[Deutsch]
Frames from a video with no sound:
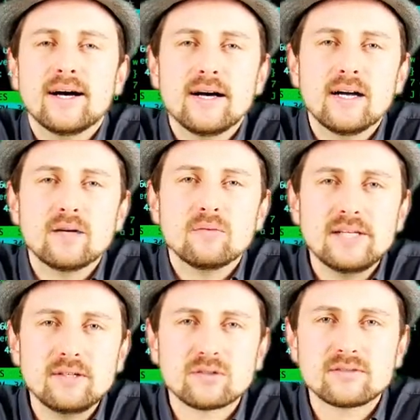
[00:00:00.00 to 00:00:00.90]
ähm,
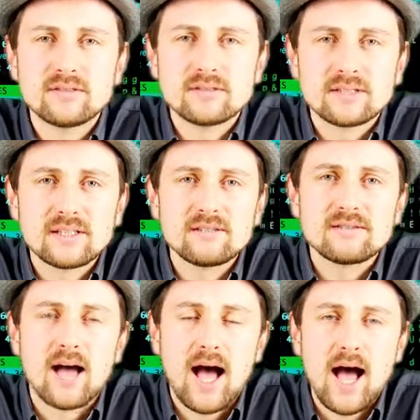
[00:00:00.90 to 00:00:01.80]
linux
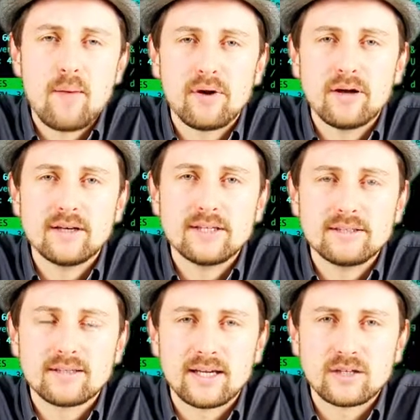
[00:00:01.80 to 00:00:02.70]
distries aber
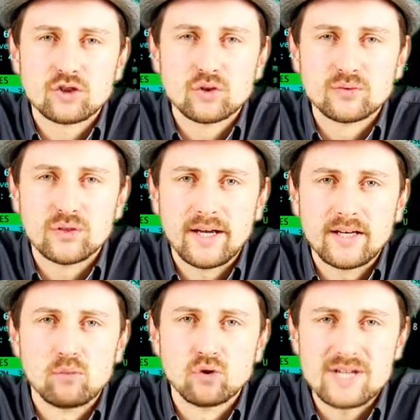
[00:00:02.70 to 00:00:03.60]
ich rede schon von
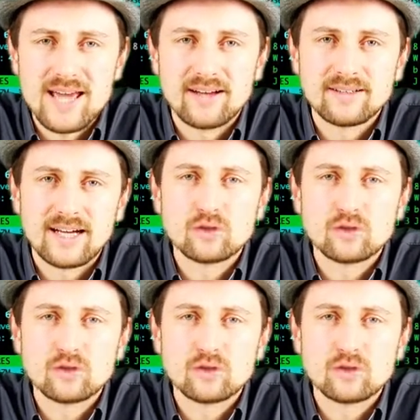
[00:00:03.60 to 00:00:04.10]
einer modernen,